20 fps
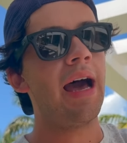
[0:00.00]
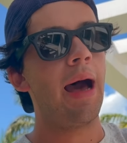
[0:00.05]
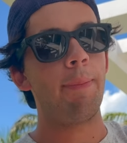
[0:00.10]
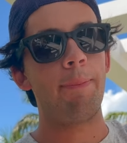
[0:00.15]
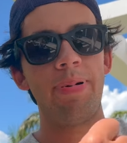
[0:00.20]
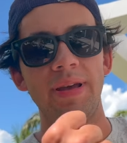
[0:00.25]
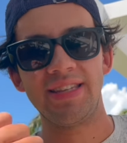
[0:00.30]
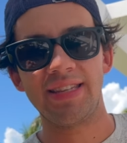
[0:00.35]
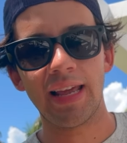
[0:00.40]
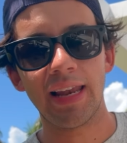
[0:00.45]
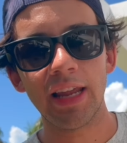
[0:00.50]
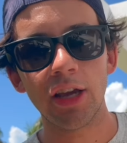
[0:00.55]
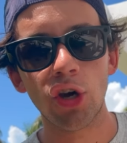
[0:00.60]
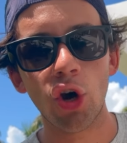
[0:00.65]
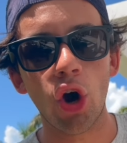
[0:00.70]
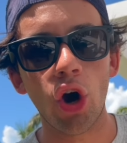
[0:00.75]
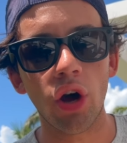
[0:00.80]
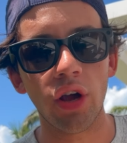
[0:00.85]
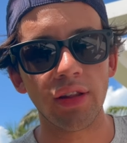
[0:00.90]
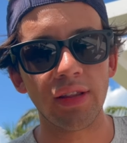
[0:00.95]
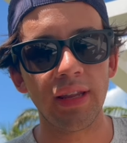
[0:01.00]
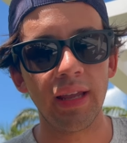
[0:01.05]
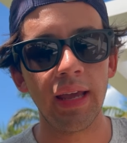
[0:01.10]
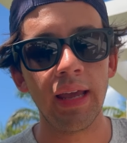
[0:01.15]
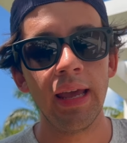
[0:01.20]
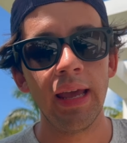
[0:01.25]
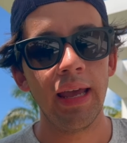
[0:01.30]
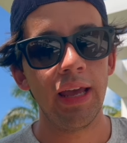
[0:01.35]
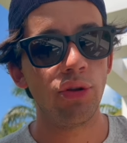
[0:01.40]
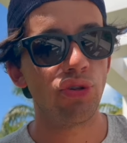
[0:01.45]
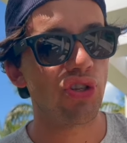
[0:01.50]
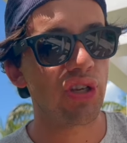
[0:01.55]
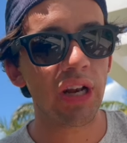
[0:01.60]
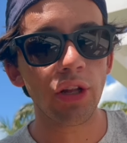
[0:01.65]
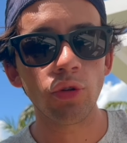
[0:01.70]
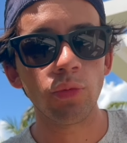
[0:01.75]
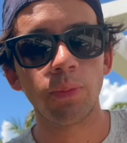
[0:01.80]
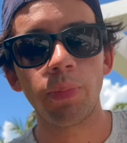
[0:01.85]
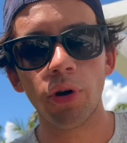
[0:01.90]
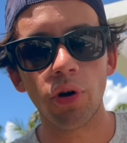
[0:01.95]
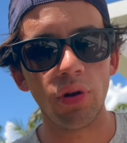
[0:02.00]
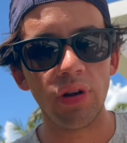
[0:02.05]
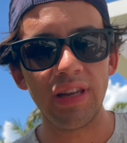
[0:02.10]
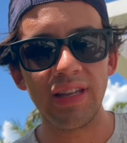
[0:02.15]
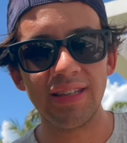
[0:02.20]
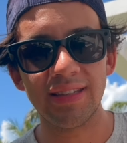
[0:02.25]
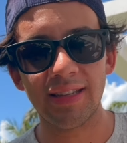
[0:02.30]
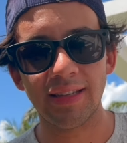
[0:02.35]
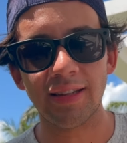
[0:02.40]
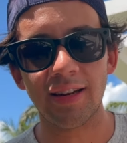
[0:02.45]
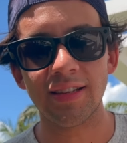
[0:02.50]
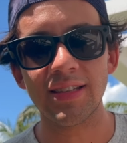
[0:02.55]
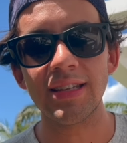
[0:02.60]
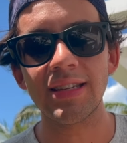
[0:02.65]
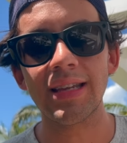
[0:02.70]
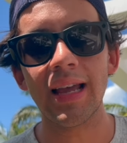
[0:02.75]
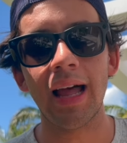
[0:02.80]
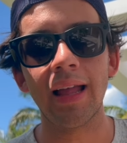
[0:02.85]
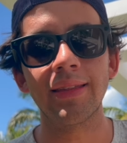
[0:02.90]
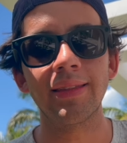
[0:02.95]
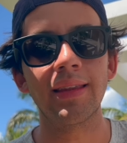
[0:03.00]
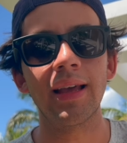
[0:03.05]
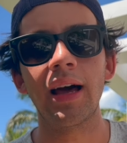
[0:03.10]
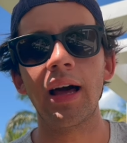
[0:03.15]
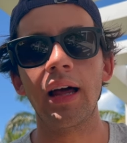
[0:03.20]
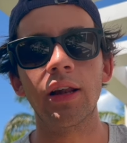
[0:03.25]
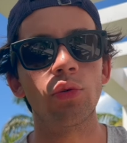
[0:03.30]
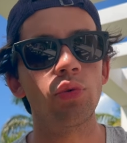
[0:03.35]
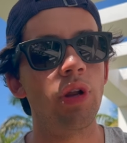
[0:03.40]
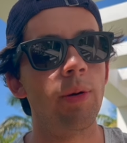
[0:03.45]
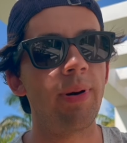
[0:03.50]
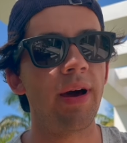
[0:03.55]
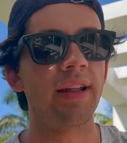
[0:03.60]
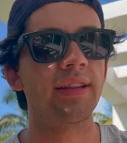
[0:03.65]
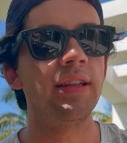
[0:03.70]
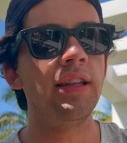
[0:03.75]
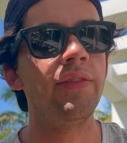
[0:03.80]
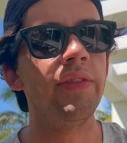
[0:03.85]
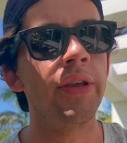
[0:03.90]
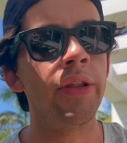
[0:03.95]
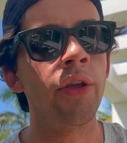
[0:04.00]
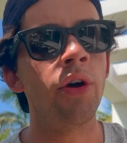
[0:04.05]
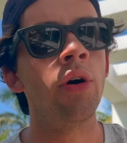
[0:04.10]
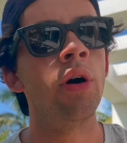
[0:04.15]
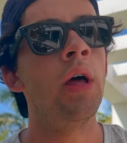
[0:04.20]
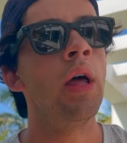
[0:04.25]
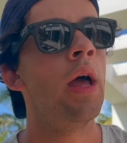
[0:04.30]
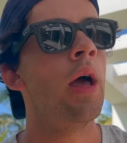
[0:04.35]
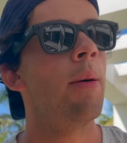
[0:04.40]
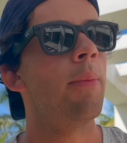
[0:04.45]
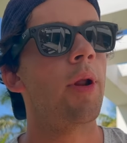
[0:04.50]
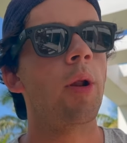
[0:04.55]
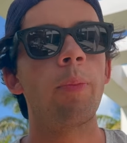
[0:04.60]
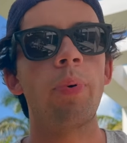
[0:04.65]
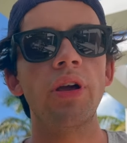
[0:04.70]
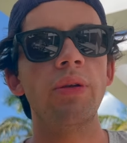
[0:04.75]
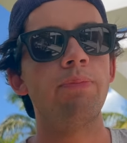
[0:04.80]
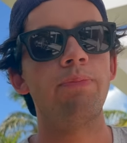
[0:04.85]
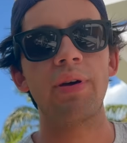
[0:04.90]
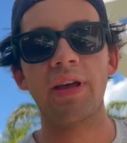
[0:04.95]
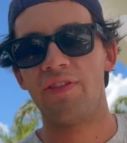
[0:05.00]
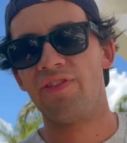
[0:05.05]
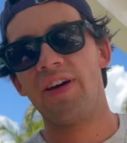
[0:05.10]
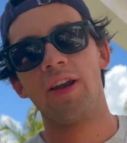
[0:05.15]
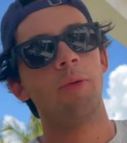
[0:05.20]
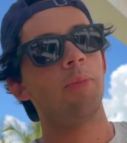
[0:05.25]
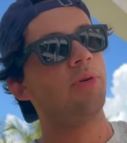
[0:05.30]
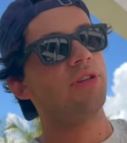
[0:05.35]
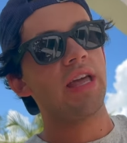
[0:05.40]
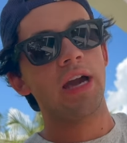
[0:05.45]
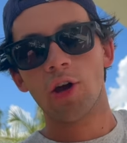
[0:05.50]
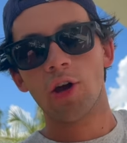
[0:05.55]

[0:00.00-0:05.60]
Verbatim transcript: appesi alle corde e ho girato un po' con l'Insta360 alcune parti di video, però poi per fare un po' di